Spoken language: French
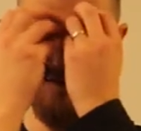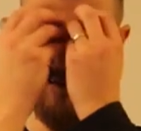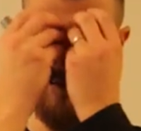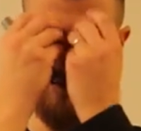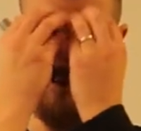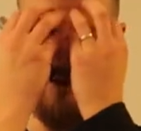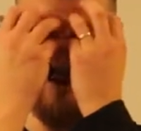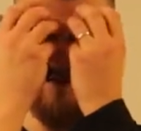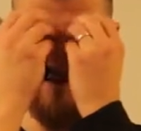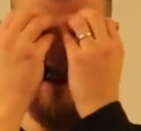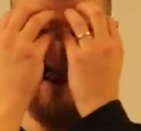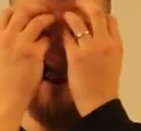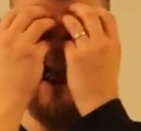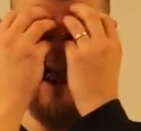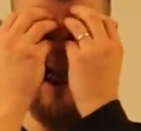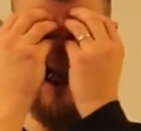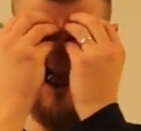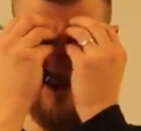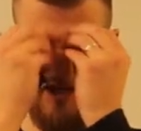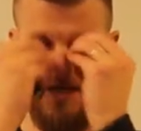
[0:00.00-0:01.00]
combien de verbes
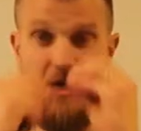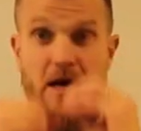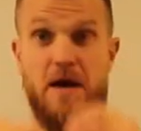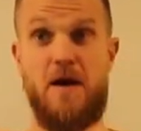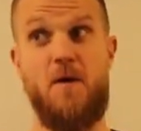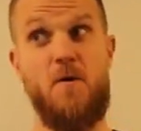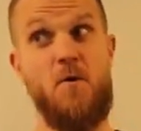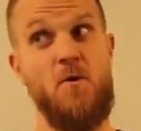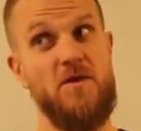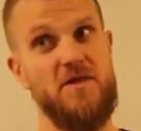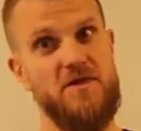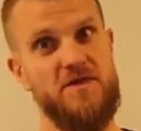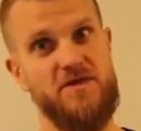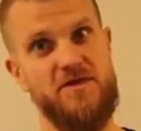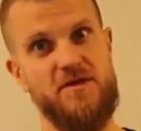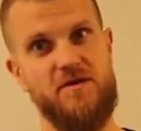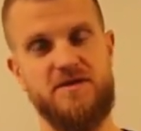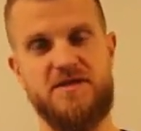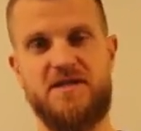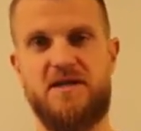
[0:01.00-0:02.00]
est-ce que j'ai.
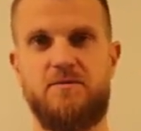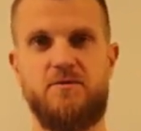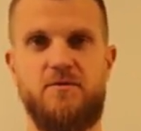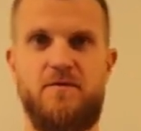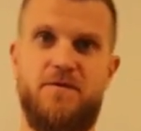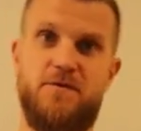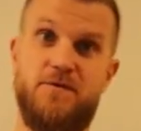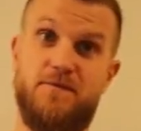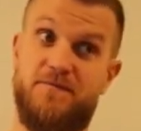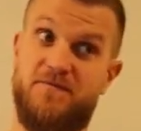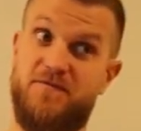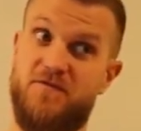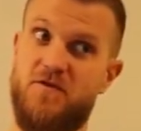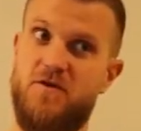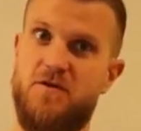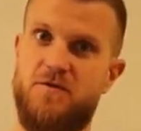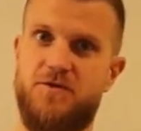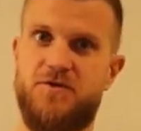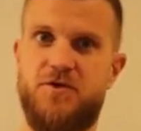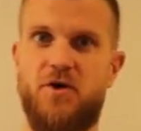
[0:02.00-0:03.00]
Temps simple,
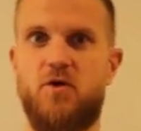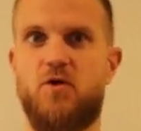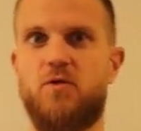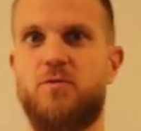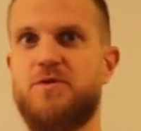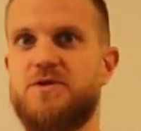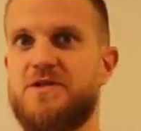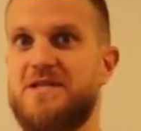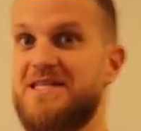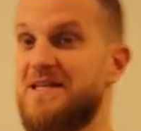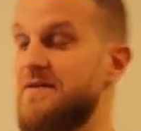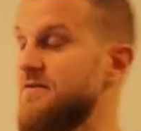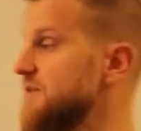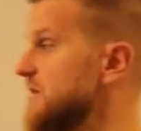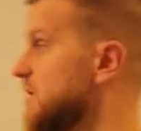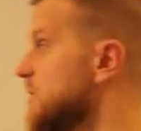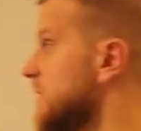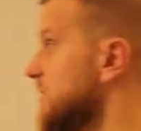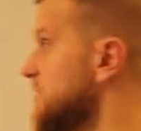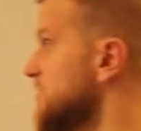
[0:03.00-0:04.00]
temps composé. Ça veut
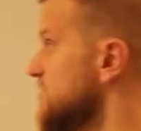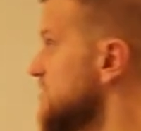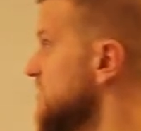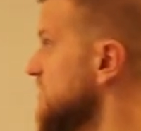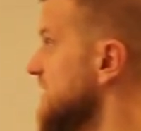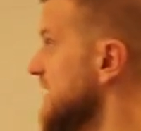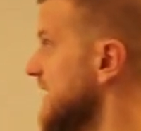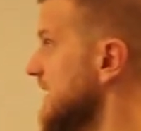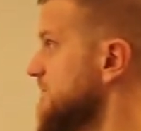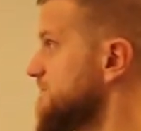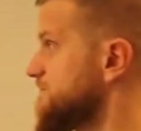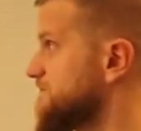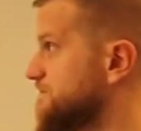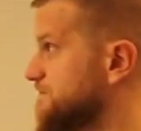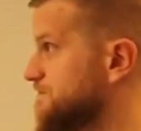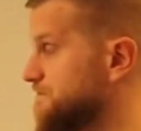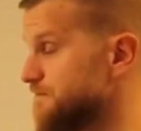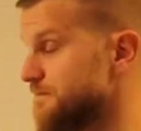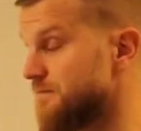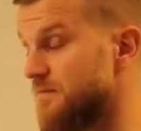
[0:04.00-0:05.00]
dire quoi De ce côté-là,
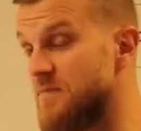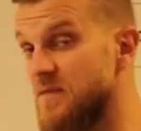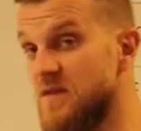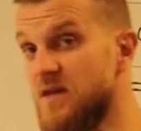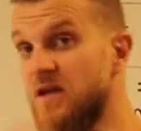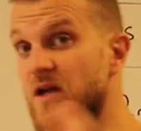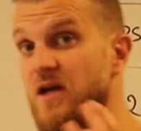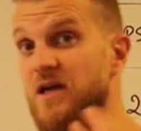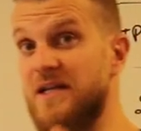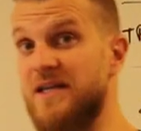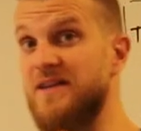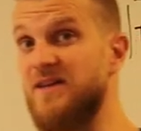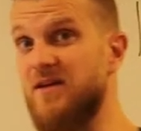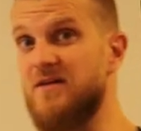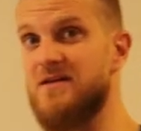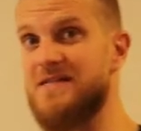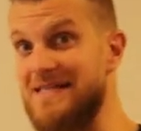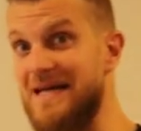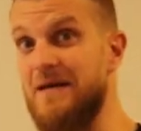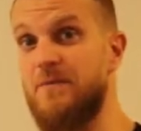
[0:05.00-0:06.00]
les
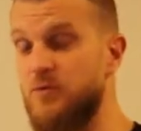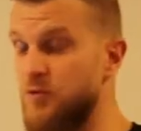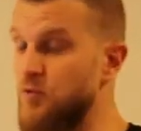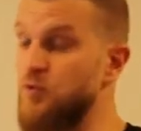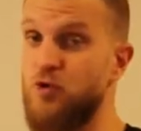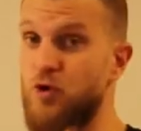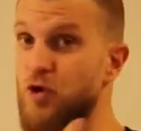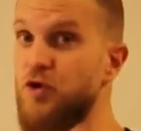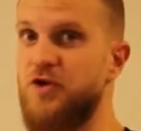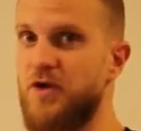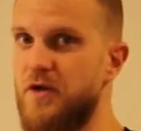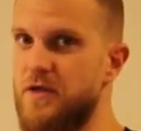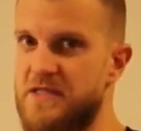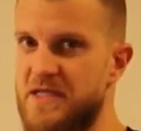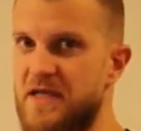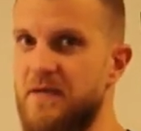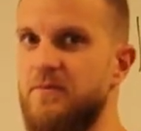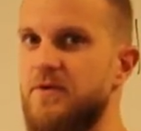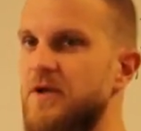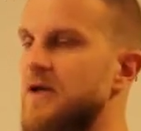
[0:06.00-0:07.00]
temps simples ou le temps
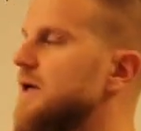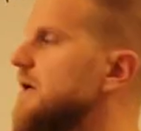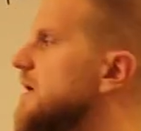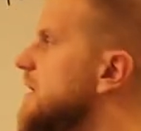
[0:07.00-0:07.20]
simple,